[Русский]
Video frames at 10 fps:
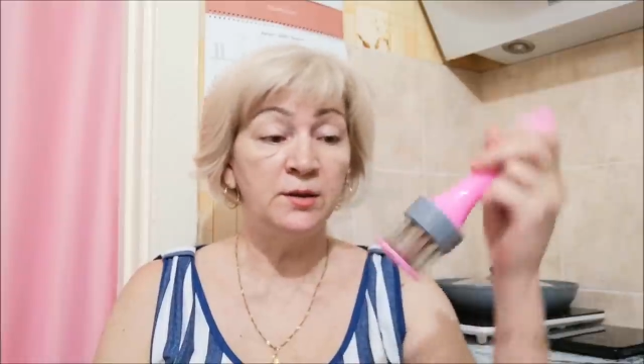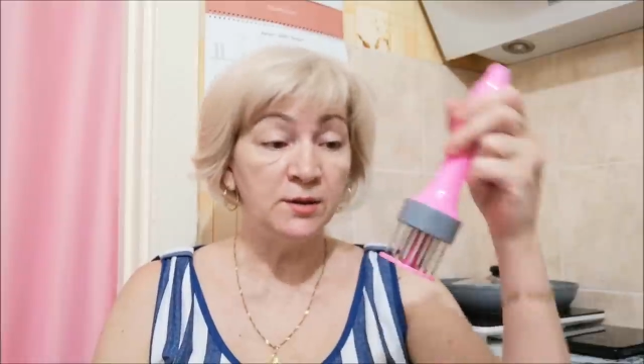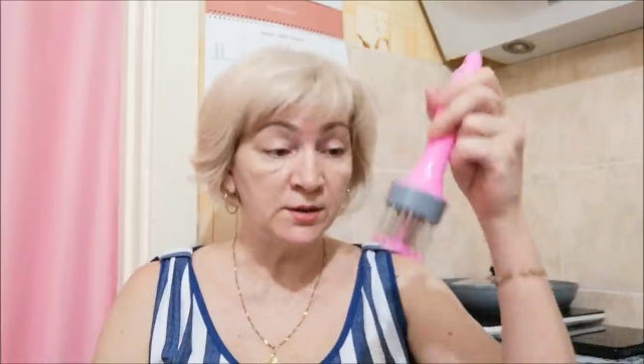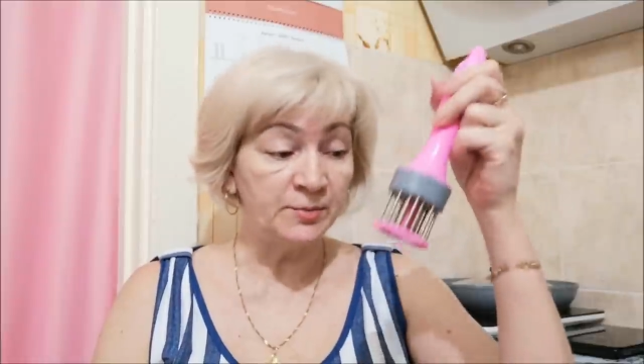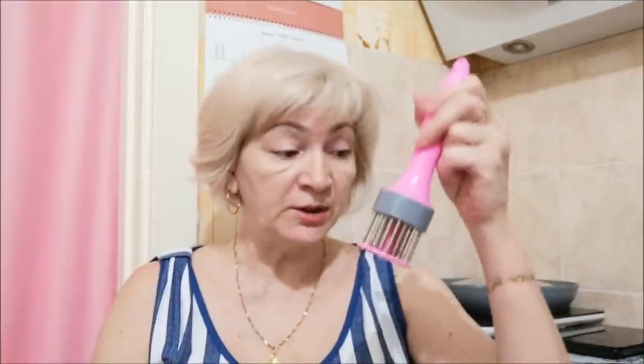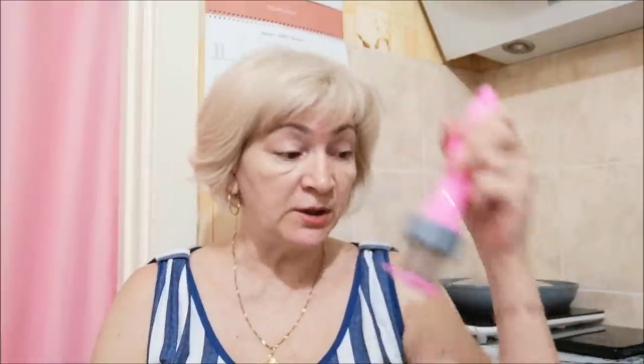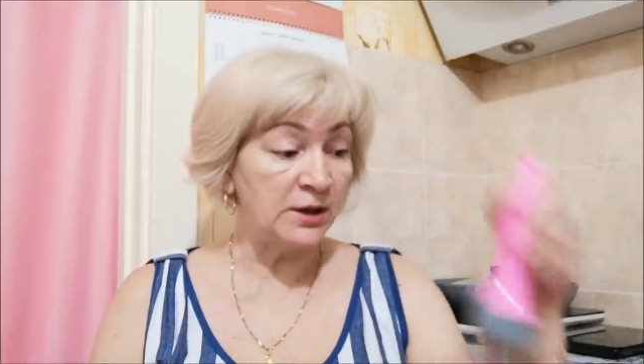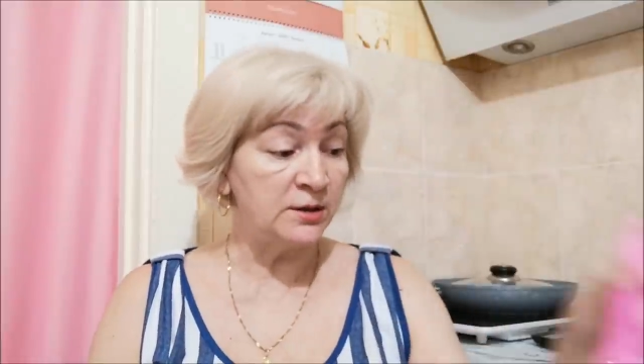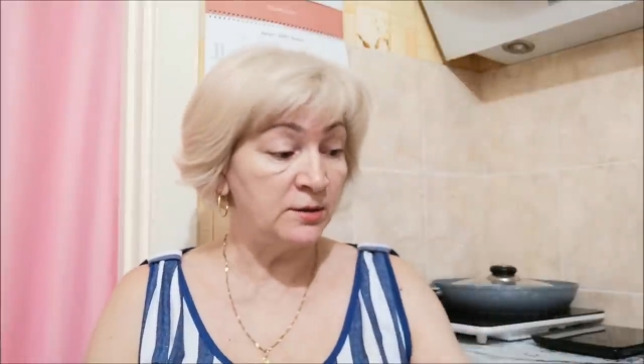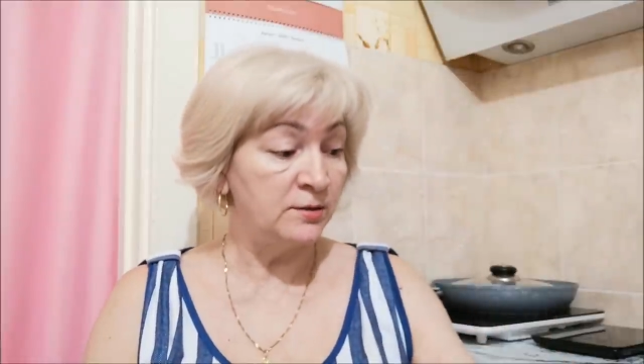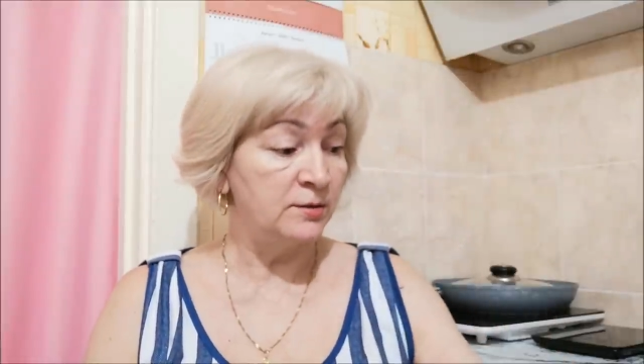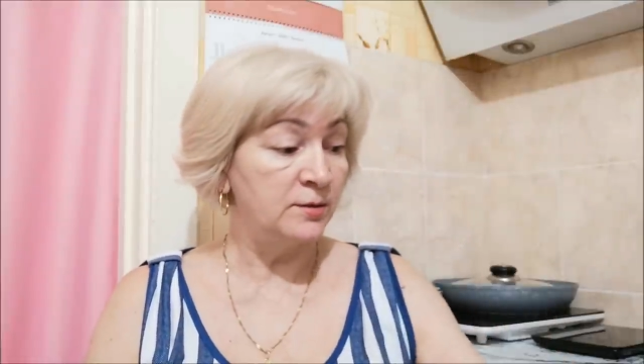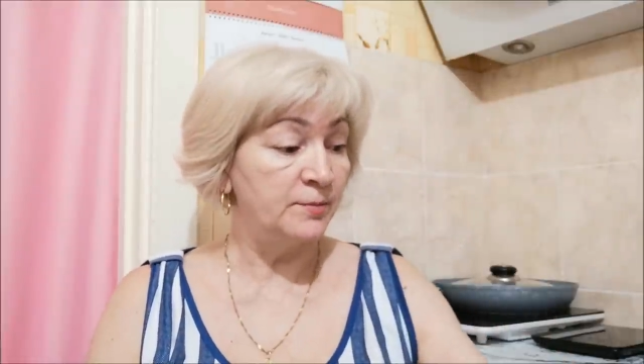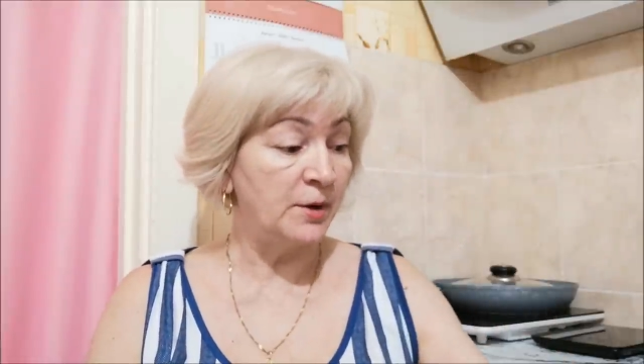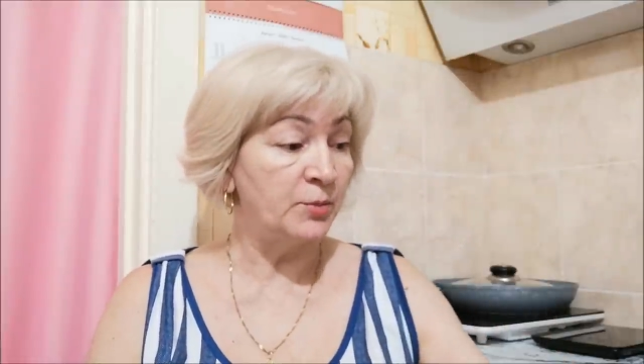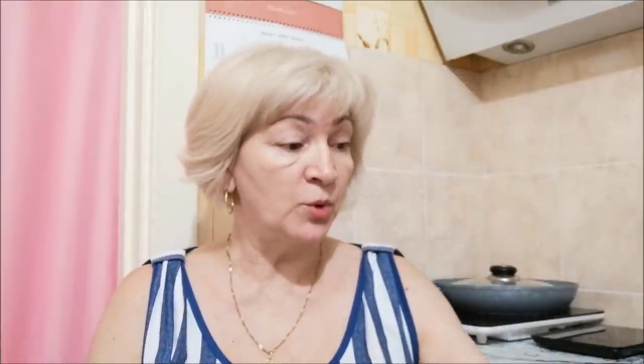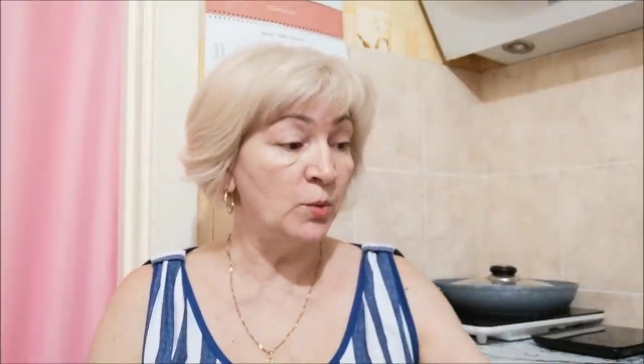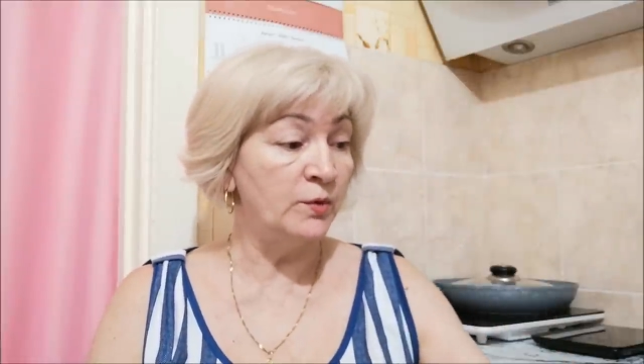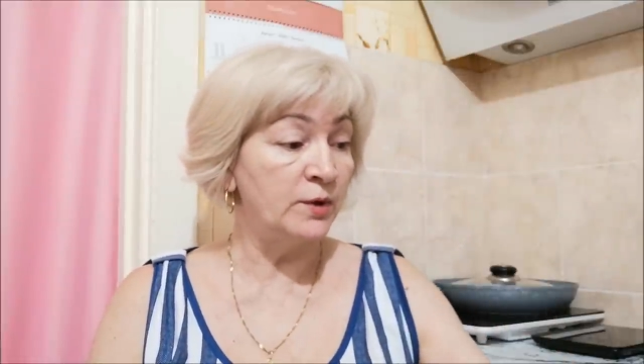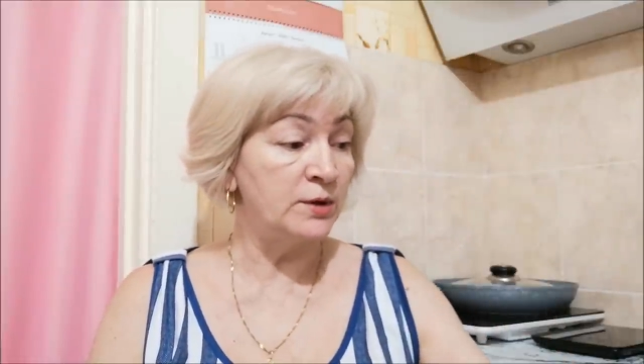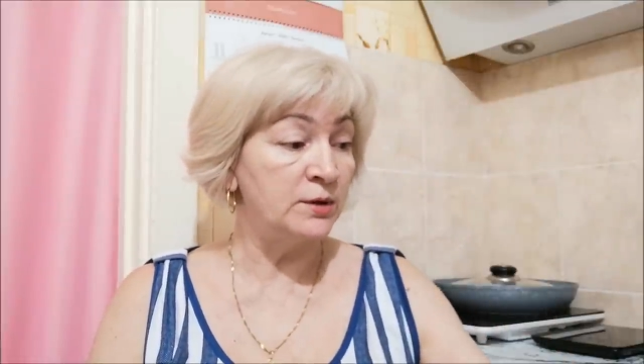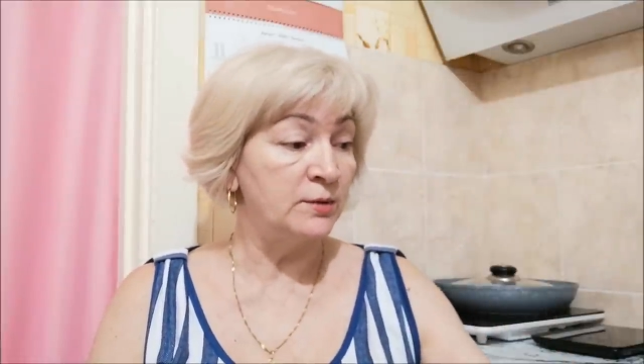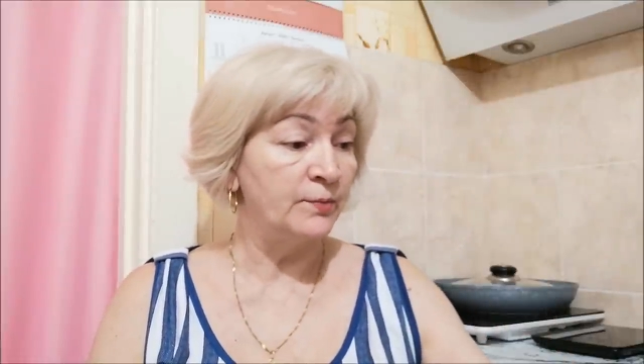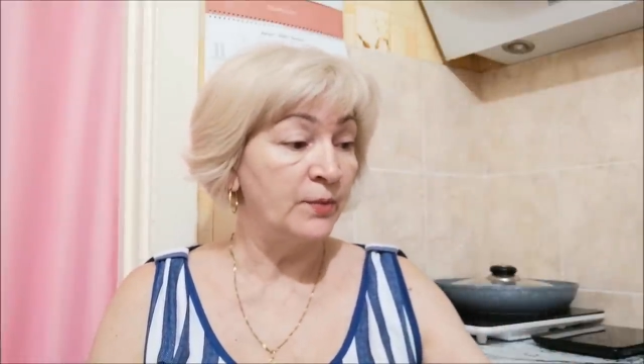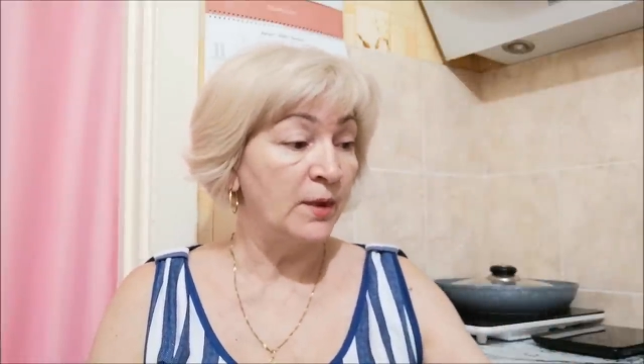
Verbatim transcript: и испытать, попробовать.